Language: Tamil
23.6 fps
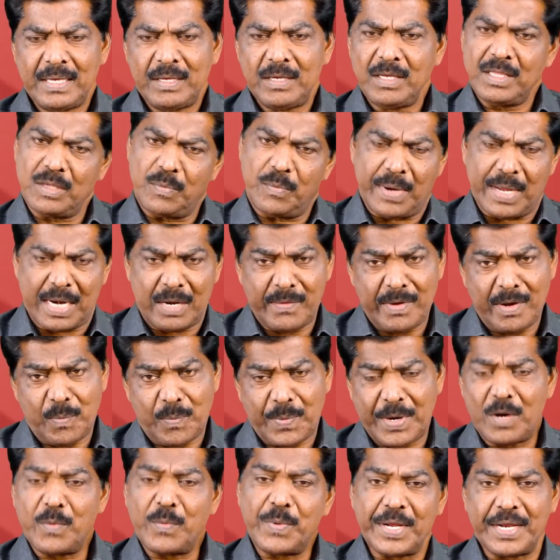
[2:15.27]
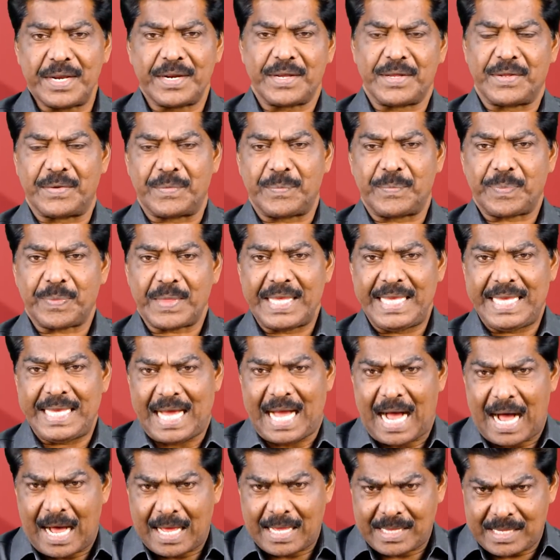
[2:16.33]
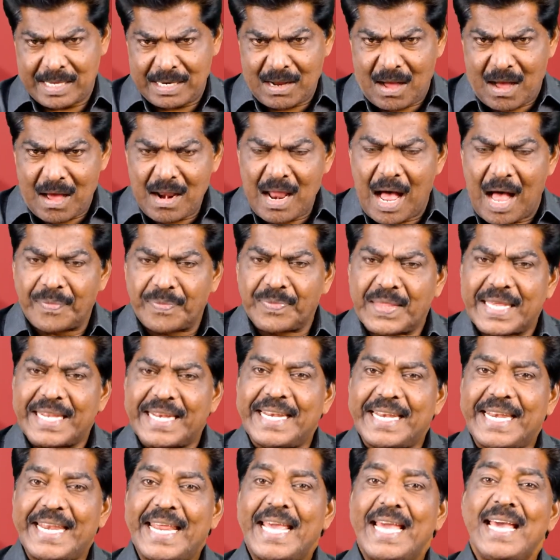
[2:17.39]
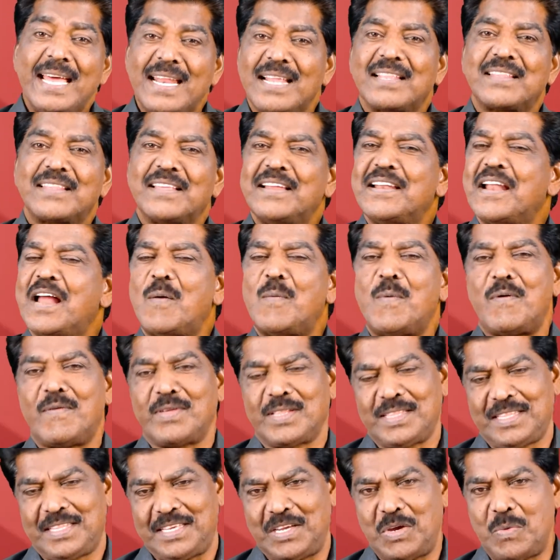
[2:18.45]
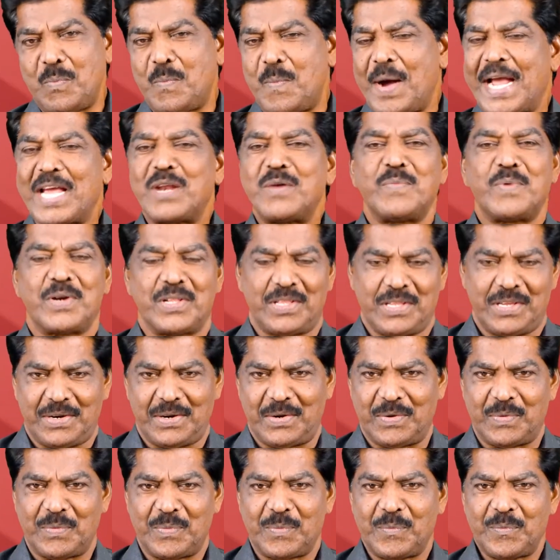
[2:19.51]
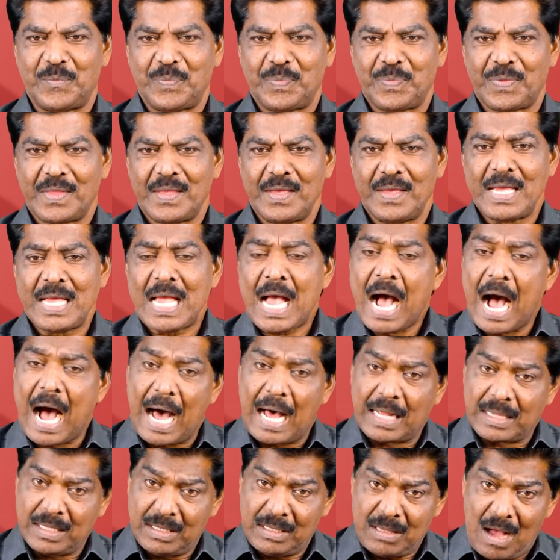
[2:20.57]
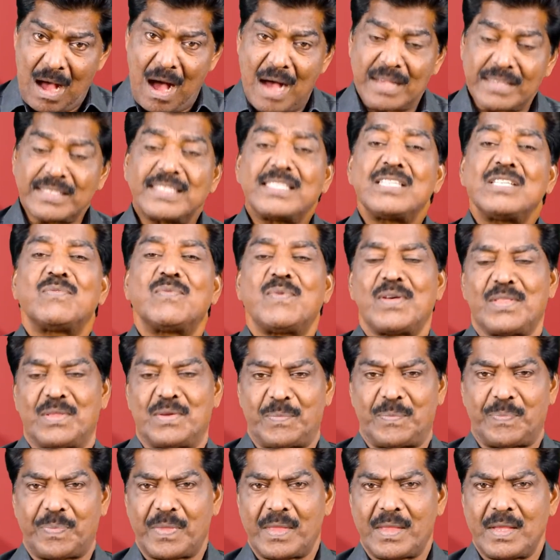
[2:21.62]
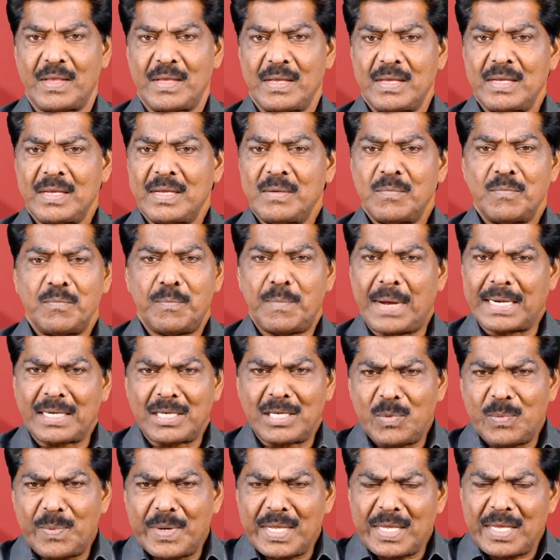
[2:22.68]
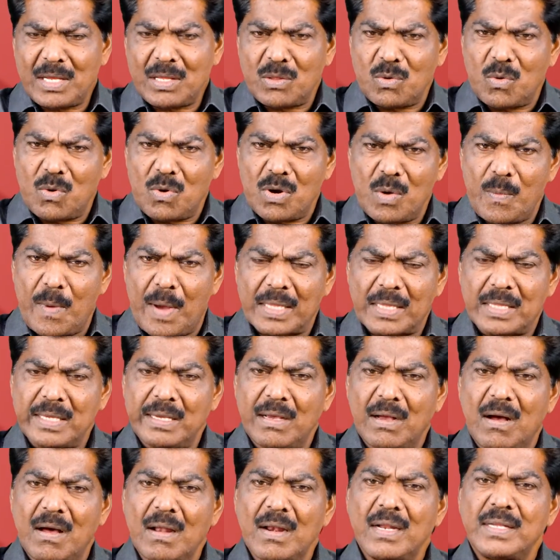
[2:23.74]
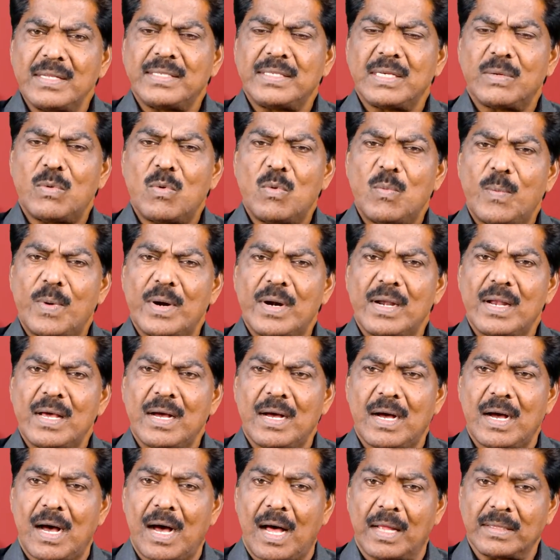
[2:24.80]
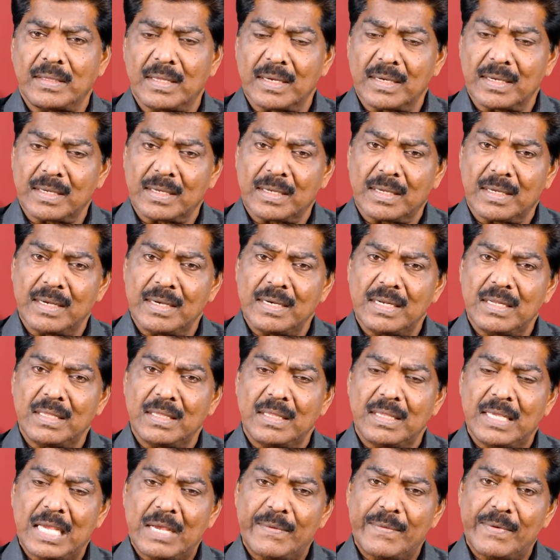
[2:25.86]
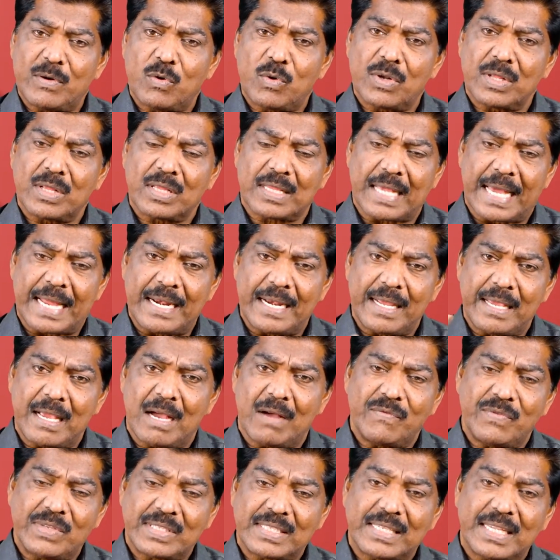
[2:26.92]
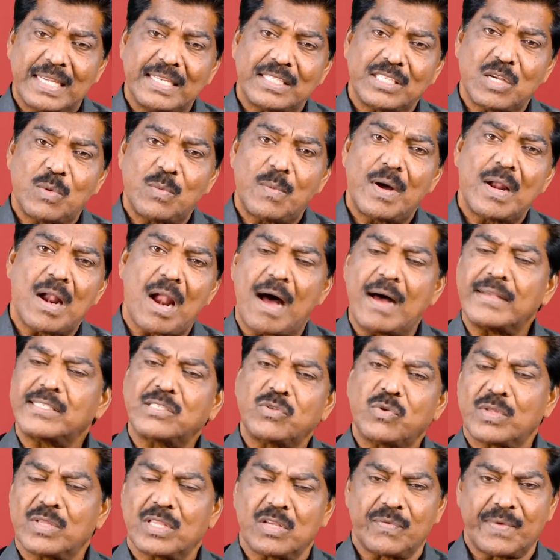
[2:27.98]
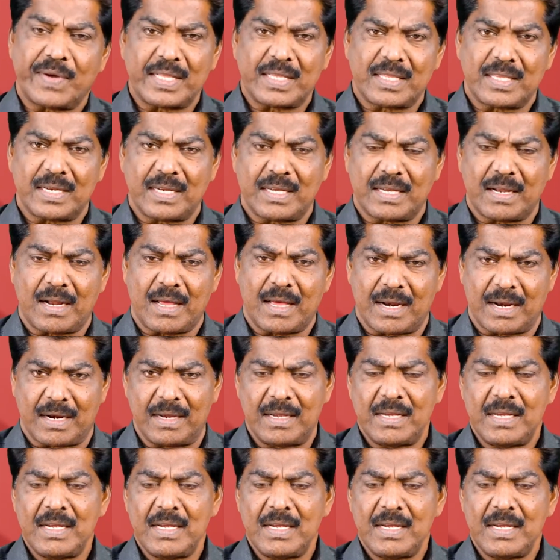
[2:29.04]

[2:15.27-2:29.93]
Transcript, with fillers: இது மனைவியல் படி இப்படி இருக்குது அதனால் அந்த நேரத்தை நாம் வந்து பயன்படுத்திக்கணும் அதுதான் ஆசீர்வாதம் மற்றபடி ஏதோ நம்ம அதிகாலில் ஜெபம் பண்ணால் அதற்கென்று தேவன் ஒரு தனியாக விசேஷமான ஆசீர்வாதத்தை வைத்திருக்கிறார்